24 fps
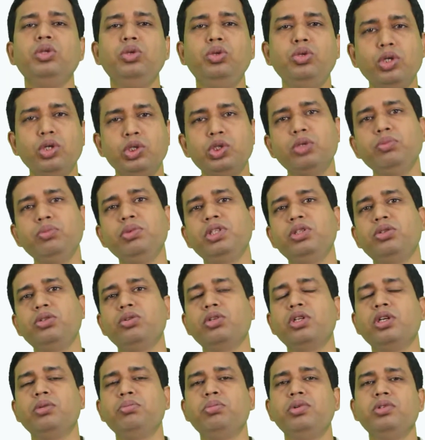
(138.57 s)
দশমিক
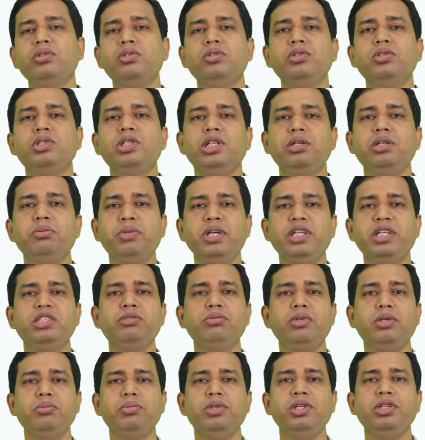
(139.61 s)
সংখ্যা পদ্ধতির বেজ
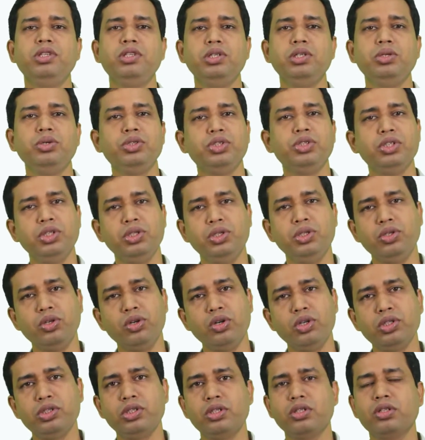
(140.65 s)
বা ভিত্তি হচ্ছে
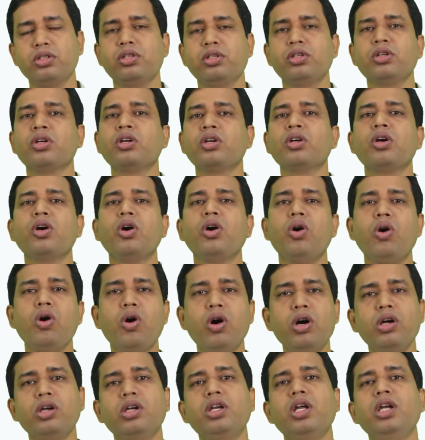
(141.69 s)
দশ
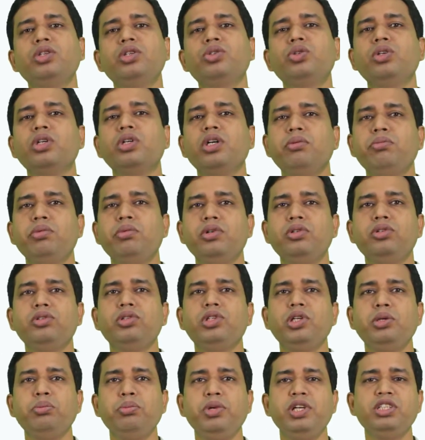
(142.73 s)
অক্টাল সংখ্যা
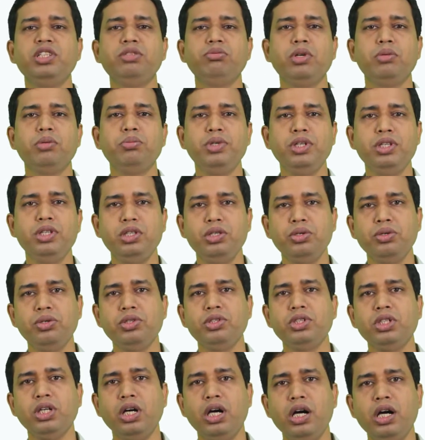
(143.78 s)
পদ্ধতির বেজ বা ভিত্তি
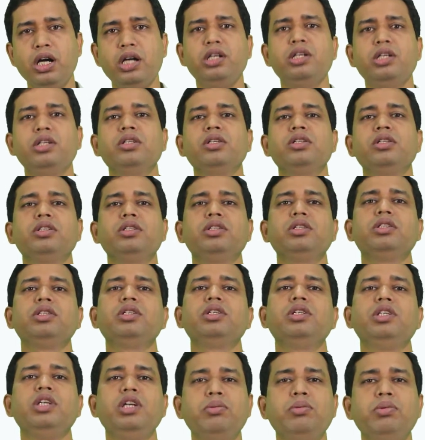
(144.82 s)
হচ্ছে আট
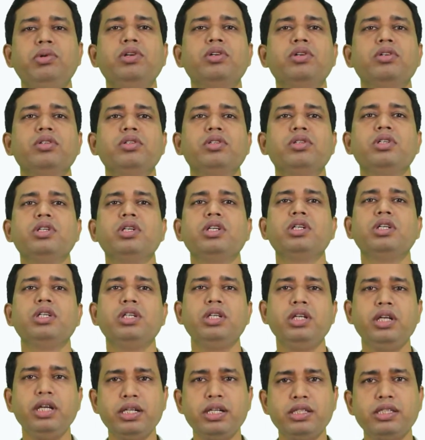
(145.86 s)
এবং
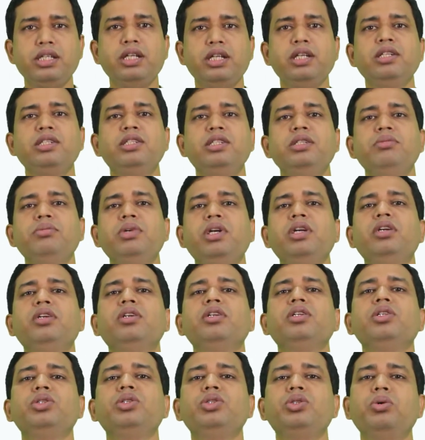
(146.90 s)
হেক্সাডেসিমাল
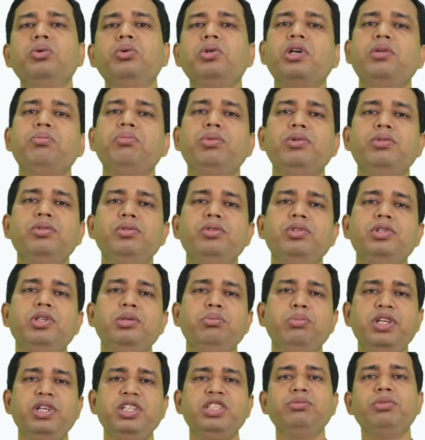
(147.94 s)
সংখ্যা পদ্ধতির
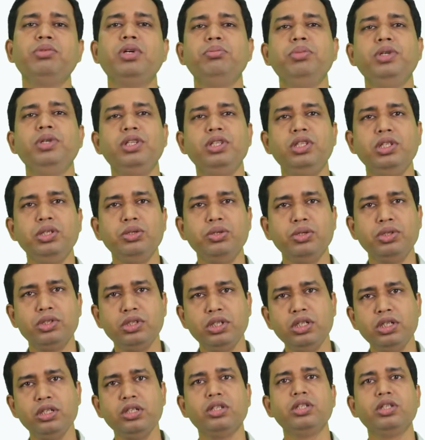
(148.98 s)
বেজ বা ভিত্তি
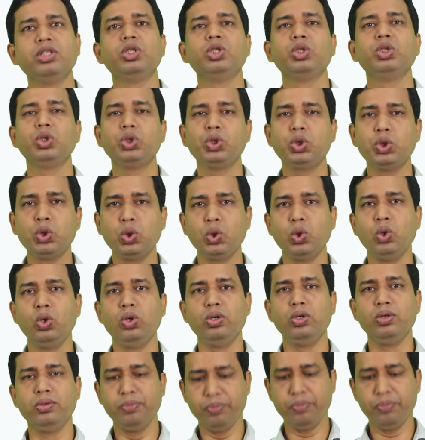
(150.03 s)
হচ্ছে ষোলো